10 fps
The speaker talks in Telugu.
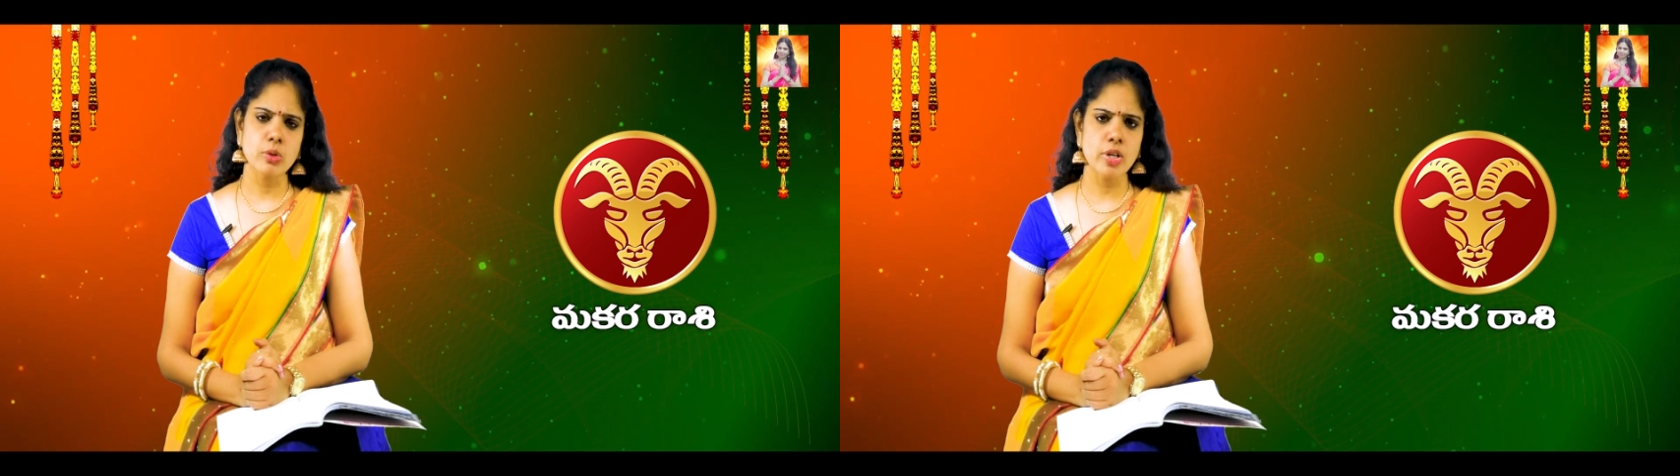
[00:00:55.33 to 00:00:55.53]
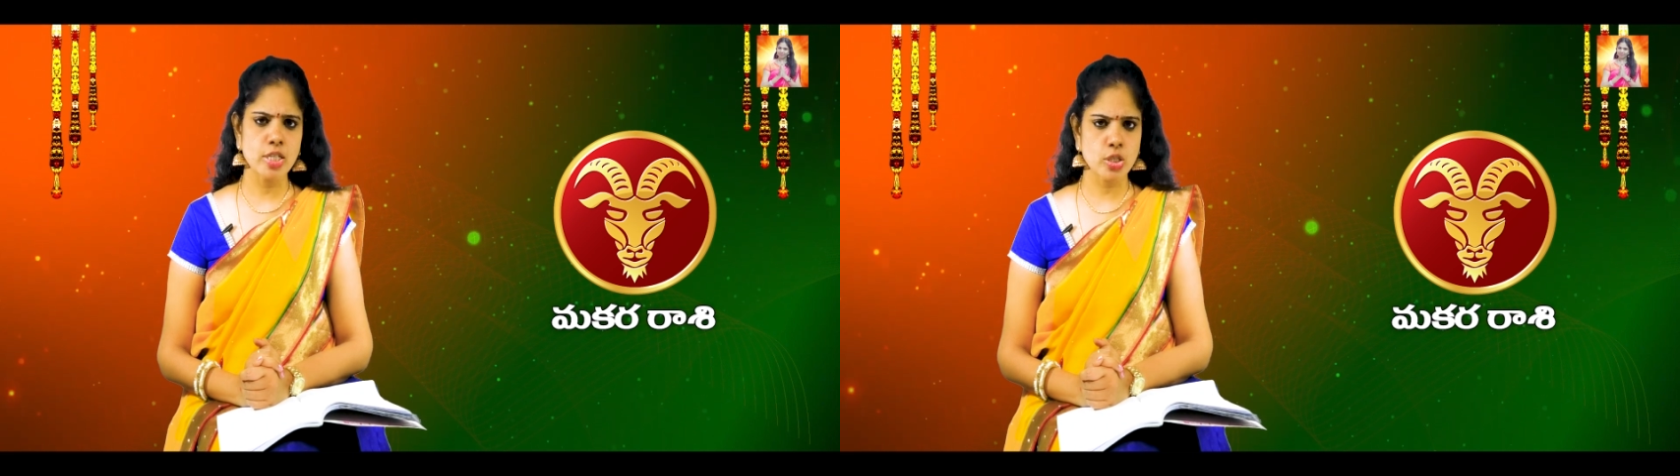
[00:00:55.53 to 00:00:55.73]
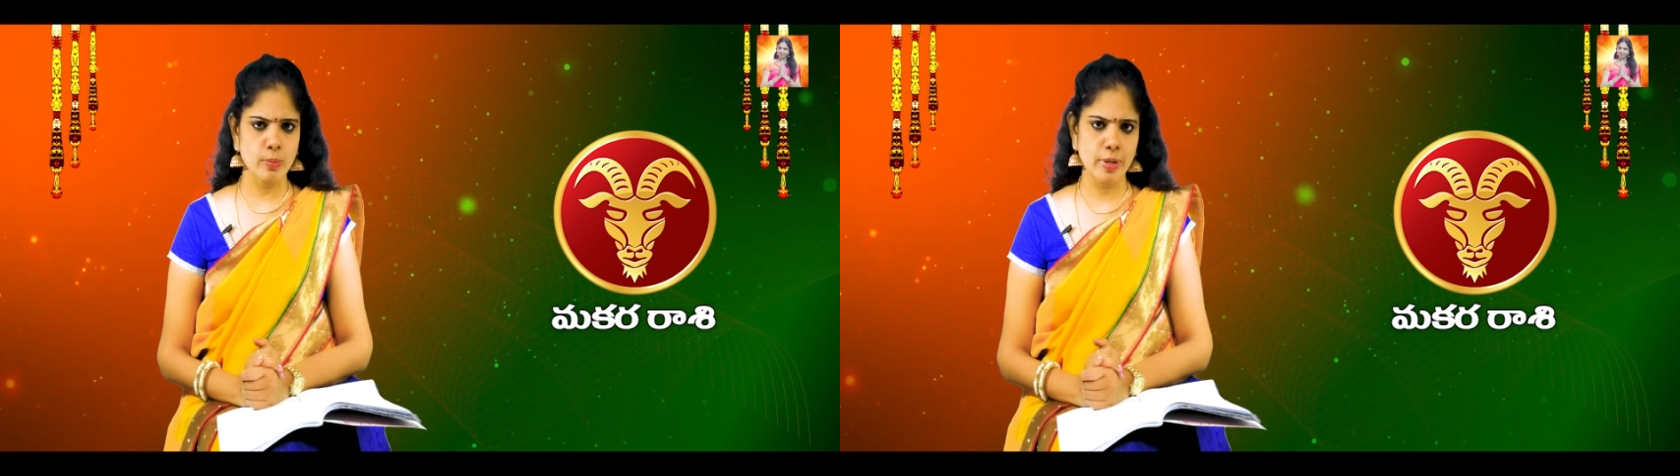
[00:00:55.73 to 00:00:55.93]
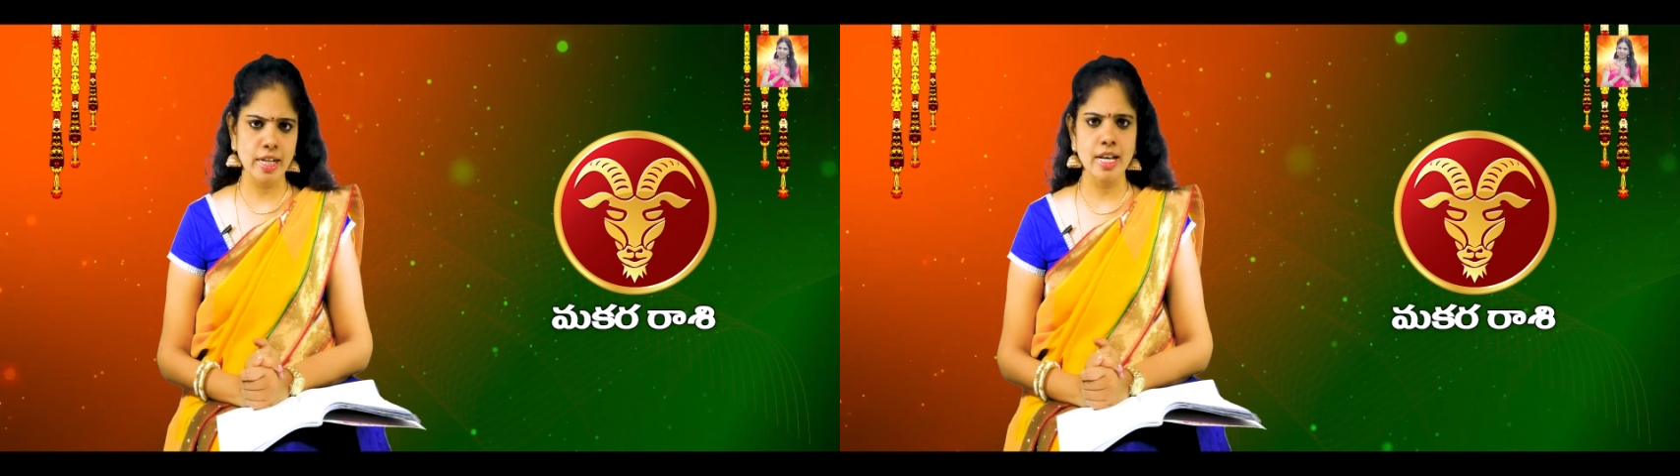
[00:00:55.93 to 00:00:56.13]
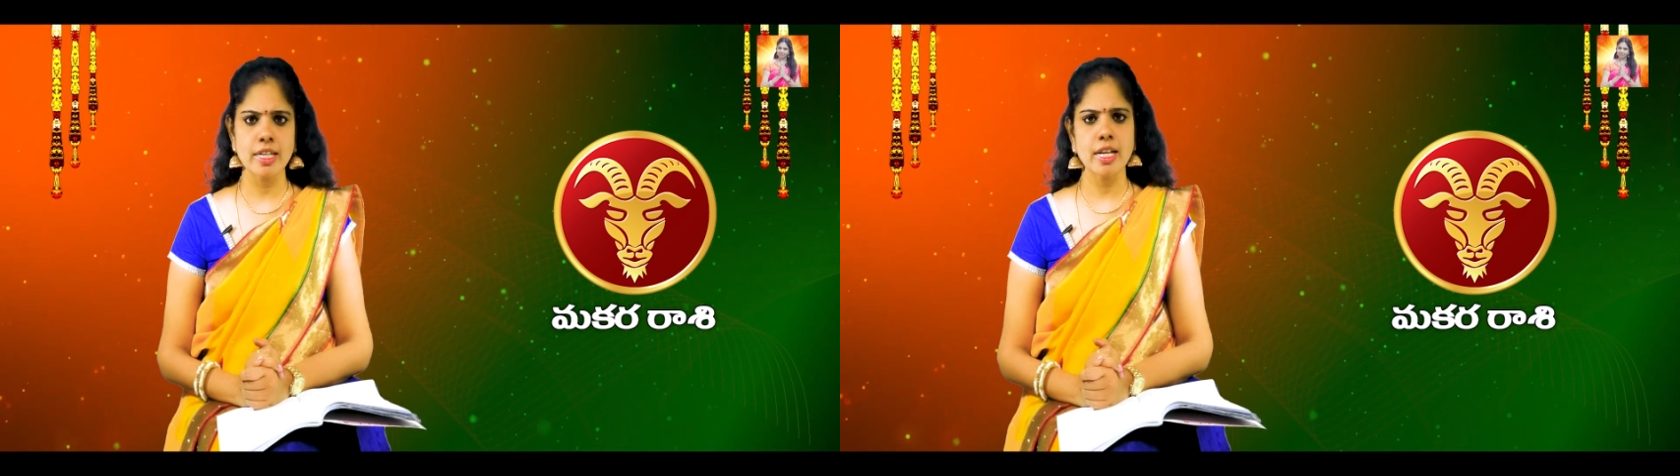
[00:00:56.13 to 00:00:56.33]
కొన్ని
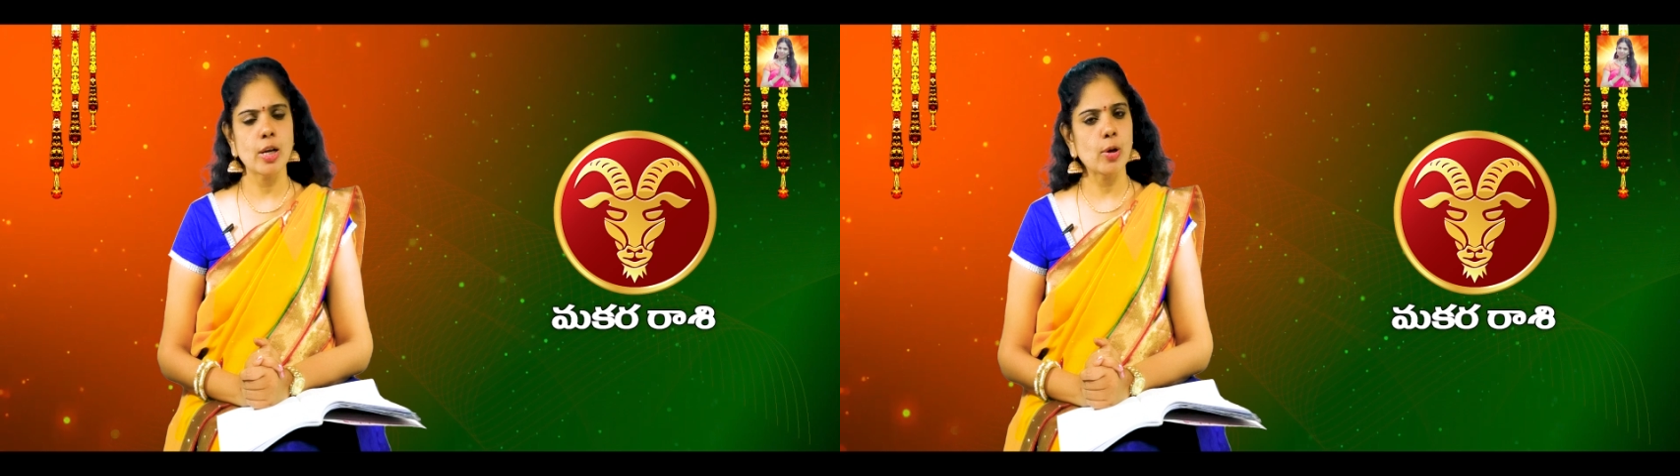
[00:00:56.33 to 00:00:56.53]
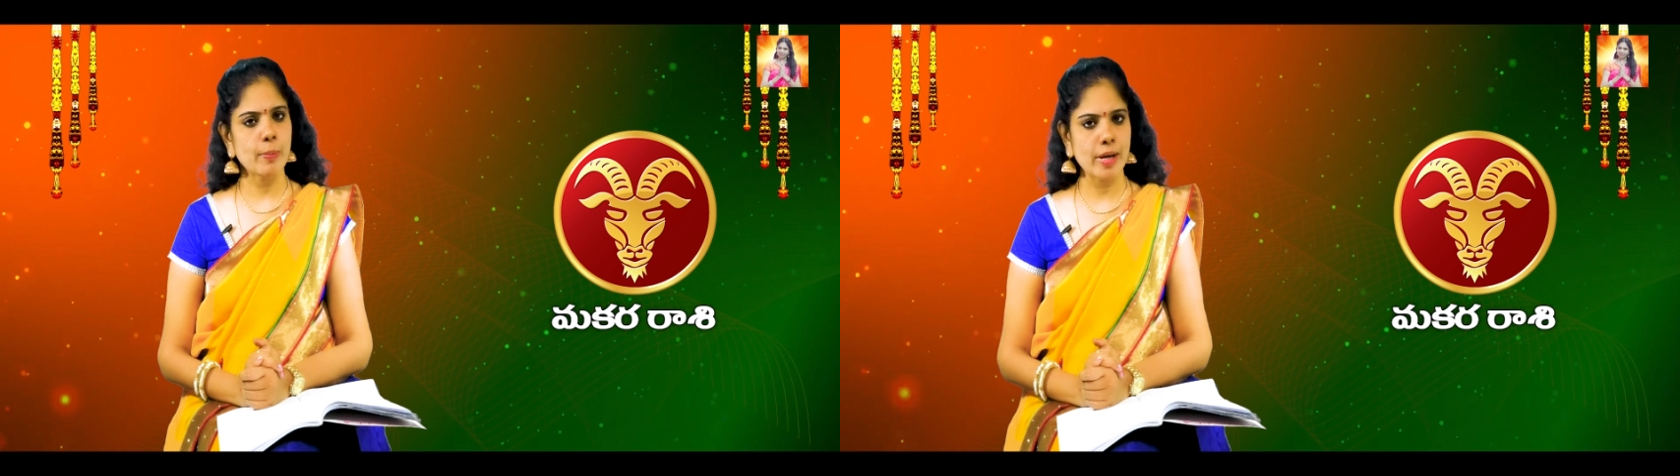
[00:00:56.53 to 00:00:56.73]
శుభకార్యాల్లో